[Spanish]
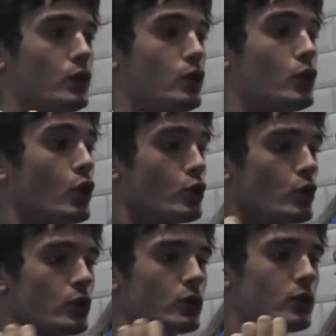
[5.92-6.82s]
famoso
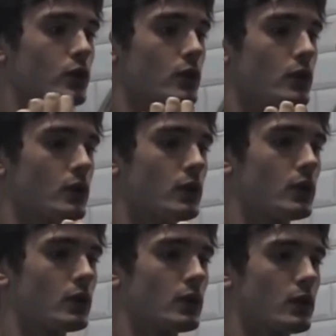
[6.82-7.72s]
con la
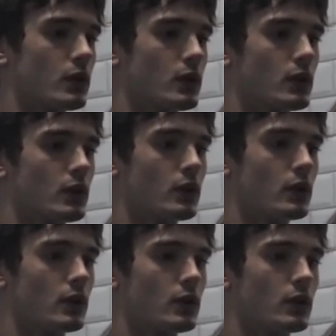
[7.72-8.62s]
reconocida serie El